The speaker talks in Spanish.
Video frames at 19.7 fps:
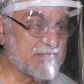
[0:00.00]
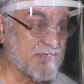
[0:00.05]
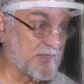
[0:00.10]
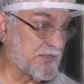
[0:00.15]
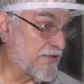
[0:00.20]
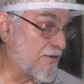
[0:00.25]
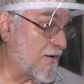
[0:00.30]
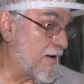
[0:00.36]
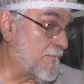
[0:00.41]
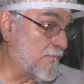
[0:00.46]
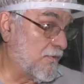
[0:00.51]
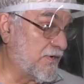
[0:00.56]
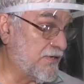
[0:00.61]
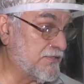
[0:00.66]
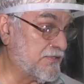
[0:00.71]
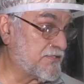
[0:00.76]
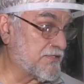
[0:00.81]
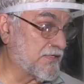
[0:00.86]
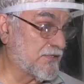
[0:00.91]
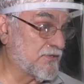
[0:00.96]
ya estábamos
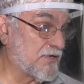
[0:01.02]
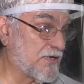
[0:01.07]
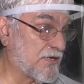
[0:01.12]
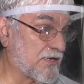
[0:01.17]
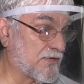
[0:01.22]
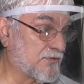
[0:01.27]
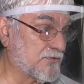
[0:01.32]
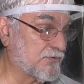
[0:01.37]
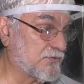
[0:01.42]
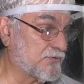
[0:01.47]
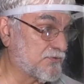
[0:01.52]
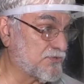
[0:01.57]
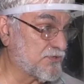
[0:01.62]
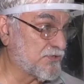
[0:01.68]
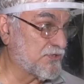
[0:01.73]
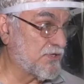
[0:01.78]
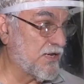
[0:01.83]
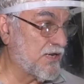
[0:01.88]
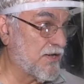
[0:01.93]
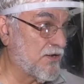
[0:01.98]
iniciando la
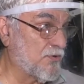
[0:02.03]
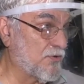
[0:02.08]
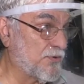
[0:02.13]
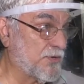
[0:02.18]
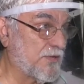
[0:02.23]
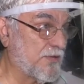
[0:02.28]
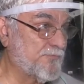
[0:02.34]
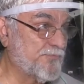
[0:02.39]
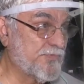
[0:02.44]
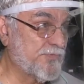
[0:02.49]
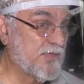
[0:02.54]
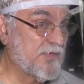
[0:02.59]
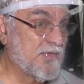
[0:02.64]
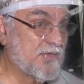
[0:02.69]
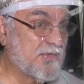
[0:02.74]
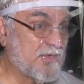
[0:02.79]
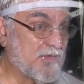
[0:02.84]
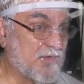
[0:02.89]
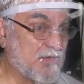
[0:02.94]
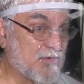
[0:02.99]
reconstrucción de la obra
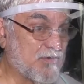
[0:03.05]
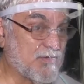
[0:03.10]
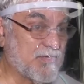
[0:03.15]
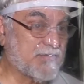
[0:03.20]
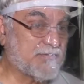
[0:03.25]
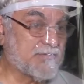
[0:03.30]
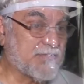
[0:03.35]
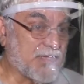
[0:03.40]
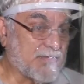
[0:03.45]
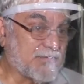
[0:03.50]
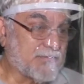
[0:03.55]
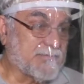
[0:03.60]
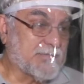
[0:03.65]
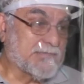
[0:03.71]
y hoy está